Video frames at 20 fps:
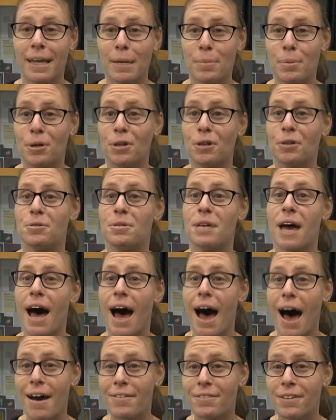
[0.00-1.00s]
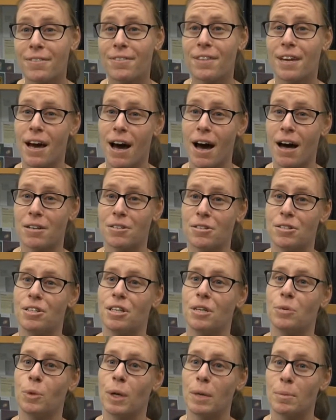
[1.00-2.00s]
tự nhiên, khiến nhiều loài sinh vật biển
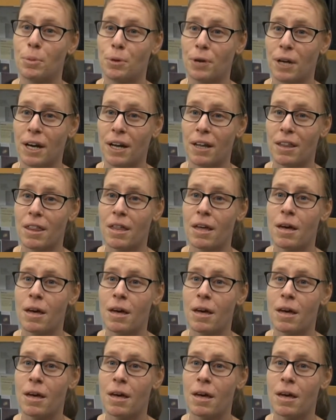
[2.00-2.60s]
chết hàng loạt.